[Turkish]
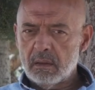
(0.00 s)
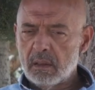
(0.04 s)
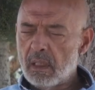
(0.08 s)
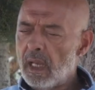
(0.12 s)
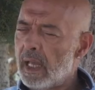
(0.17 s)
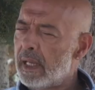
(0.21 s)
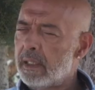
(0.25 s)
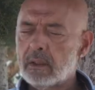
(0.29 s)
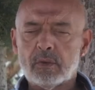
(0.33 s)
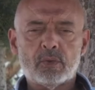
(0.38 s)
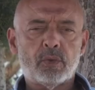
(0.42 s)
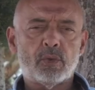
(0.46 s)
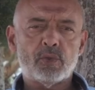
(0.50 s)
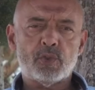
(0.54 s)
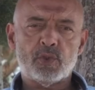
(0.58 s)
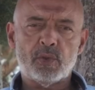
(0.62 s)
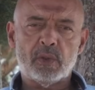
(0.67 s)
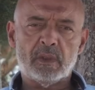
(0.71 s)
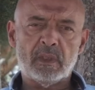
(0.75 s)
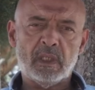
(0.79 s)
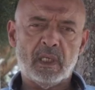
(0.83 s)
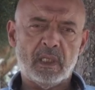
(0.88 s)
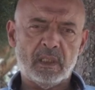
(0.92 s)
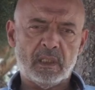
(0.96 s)
her
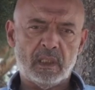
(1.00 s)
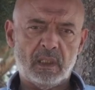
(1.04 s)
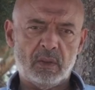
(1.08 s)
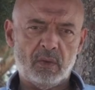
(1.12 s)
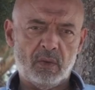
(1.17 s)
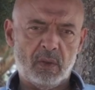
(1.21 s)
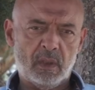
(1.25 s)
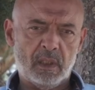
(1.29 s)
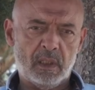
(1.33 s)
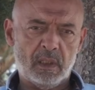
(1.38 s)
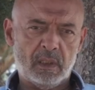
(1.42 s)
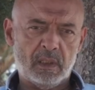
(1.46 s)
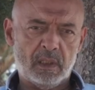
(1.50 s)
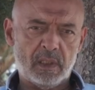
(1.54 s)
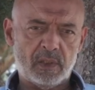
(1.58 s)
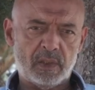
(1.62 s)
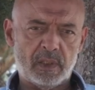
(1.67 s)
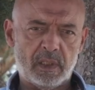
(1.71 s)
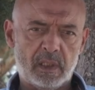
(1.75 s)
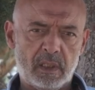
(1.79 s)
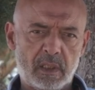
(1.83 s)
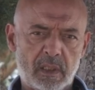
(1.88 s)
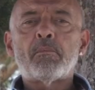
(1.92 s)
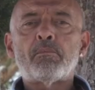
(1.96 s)
kuruşunu da hak ediyor
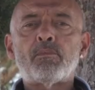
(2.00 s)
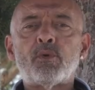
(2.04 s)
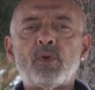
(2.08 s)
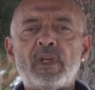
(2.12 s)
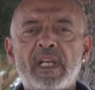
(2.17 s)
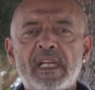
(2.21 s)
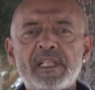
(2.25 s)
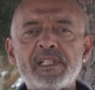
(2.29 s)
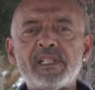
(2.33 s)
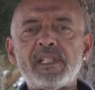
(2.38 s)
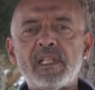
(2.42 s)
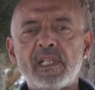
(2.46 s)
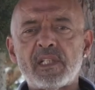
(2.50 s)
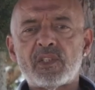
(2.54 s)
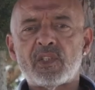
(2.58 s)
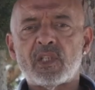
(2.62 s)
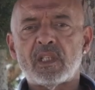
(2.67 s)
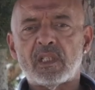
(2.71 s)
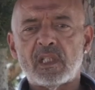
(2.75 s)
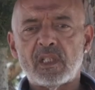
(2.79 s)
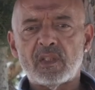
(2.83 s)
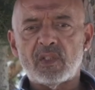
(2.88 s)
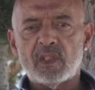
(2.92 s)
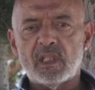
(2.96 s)
arkadaşlar. Ya. Bu lens ile
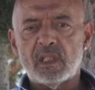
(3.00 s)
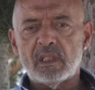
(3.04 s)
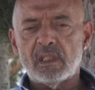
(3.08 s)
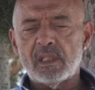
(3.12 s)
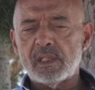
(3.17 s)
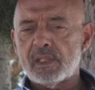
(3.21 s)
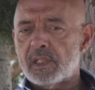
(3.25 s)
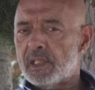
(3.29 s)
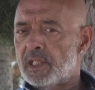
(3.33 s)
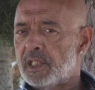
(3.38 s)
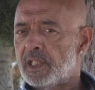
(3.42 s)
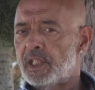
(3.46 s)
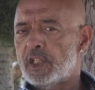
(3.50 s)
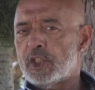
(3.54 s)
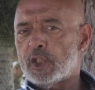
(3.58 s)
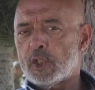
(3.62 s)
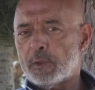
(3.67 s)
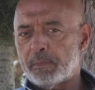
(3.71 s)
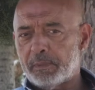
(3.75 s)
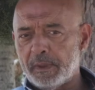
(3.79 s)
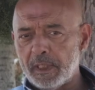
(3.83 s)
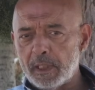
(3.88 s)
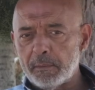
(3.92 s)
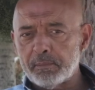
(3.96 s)
çekeceğiniz
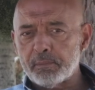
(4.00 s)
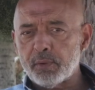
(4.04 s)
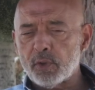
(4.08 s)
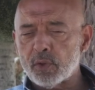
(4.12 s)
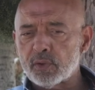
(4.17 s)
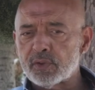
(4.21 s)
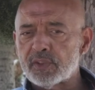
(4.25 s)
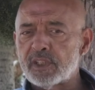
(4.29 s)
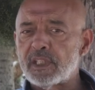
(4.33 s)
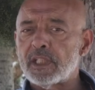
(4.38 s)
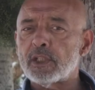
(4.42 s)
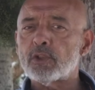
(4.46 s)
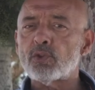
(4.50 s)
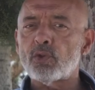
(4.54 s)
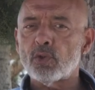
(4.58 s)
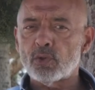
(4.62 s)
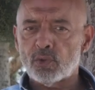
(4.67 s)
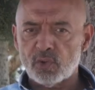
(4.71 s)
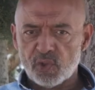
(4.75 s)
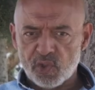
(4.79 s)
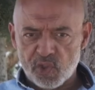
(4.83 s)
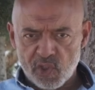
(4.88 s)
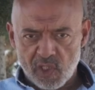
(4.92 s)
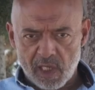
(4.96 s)
hiçbir portre
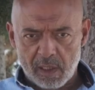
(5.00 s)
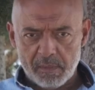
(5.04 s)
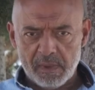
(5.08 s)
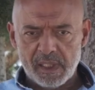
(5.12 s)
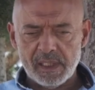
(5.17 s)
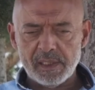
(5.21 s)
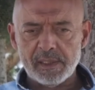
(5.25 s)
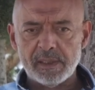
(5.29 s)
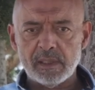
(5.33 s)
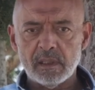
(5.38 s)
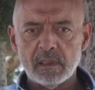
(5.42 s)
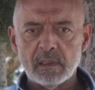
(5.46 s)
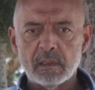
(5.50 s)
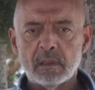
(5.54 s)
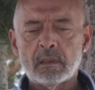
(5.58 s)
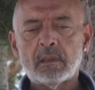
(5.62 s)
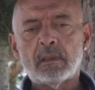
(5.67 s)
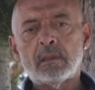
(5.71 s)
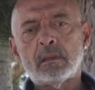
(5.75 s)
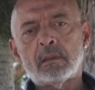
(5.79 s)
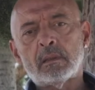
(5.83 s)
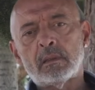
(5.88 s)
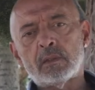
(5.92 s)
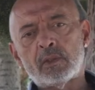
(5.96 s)
kötü çıkamaz.
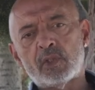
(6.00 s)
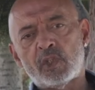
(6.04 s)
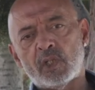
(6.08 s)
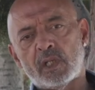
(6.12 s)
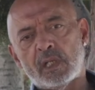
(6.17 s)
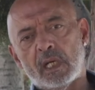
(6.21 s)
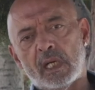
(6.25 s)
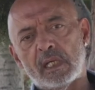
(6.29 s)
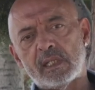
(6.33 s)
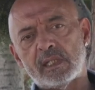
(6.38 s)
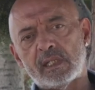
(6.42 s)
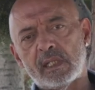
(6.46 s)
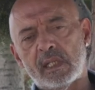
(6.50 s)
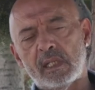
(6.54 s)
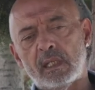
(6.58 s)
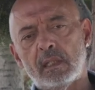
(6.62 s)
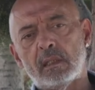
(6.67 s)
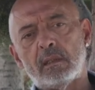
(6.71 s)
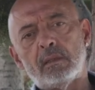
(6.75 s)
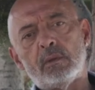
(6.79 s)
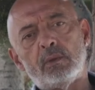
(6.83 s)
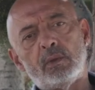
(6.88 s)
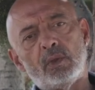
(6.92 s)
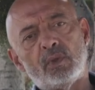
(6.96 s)
Çıkarsa
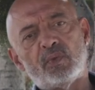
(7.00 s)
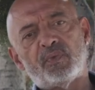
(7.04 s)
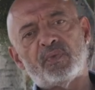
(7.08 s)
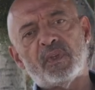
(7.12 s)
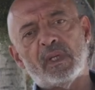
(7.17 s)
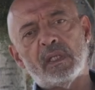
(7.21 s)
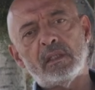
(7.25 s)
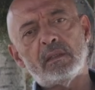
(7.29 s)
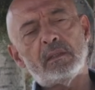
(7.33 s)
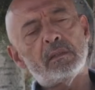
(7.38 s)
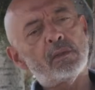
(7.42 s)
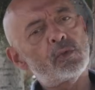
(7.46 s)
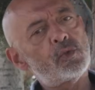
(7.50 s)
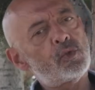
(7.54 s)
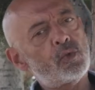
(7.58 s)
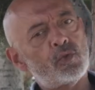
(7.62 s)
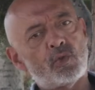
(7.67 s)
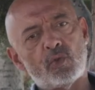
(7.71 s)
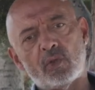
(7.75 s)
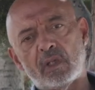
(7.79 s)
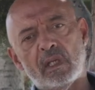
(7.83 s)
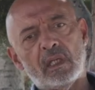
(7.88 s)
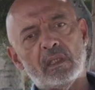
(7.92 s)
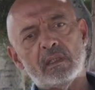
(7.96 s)
lütfen
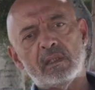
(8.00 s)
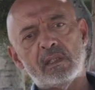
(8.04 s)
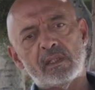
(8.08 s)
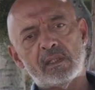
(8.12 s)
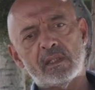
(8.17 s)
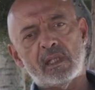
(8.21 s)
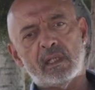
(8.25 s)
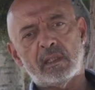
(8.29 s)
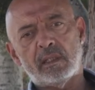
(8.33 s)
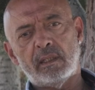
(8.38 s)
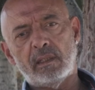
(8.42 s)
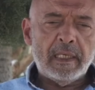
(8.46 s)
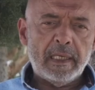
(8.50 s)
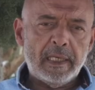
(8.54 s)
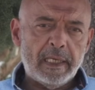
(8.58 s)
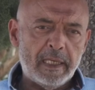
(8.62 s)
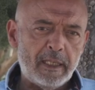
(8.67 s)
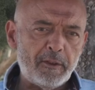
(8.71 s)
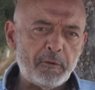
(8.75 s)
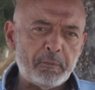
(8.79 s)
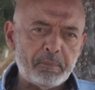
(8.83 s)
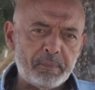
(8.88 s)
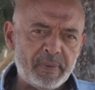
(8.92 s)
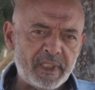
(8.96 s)
suçu kendinizde arayın.
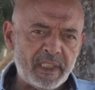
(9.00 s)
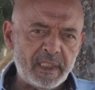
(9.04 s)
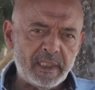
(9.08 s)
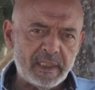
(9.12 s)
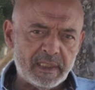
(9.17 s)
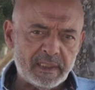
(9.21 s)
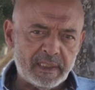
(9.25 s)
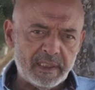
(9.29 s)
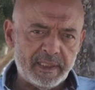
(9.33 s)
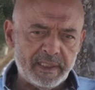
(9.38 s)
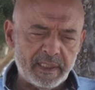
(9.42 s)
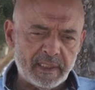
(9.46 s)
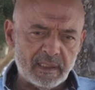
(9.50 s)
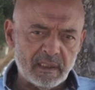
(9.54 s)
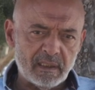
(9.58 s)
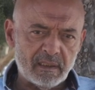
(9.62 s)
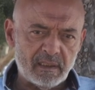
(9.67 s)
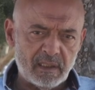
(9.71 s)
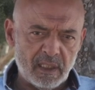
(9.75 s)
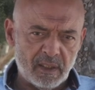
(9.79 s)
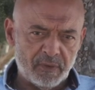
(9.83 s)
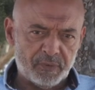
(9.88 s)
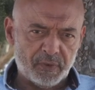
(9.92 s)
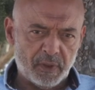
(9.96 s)
f 12
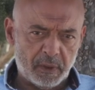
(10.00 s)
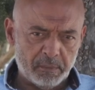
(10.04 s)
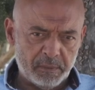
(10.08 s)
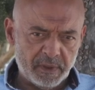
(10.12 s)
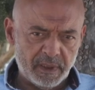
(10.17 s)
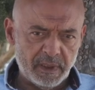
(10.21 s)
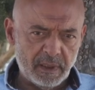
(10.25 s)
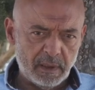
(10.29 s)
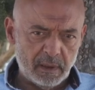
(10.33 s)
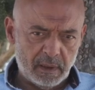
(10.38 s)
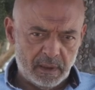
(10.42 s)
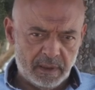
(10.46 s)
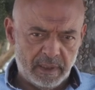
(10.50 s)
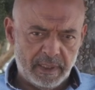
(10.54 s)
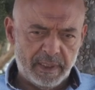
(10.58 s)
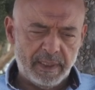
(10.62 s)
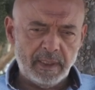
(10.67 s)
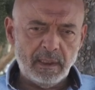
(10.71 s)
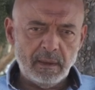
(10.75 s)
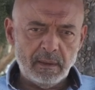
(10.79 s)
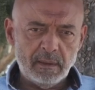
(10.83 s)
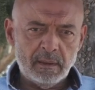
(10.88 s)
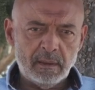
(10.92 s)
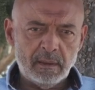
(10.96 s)
diyaframı ile